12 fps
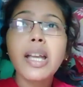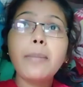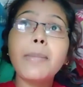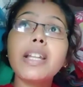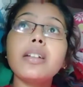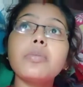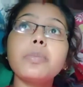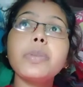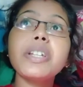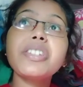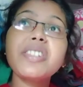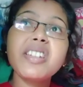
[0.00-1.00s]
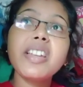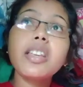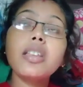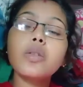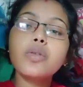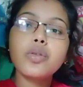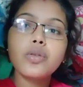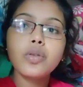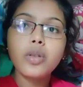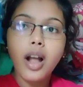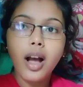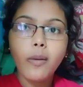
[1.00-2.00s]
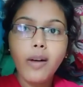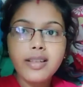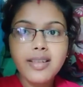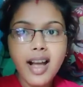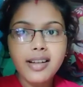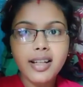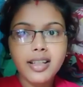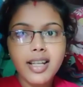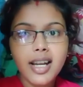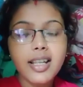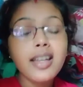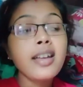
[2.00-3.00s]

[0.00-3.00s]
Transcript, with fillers: মানে বৃষ্টি নেই কিন্তু সুন্দর হাওয়া যা টানে টানে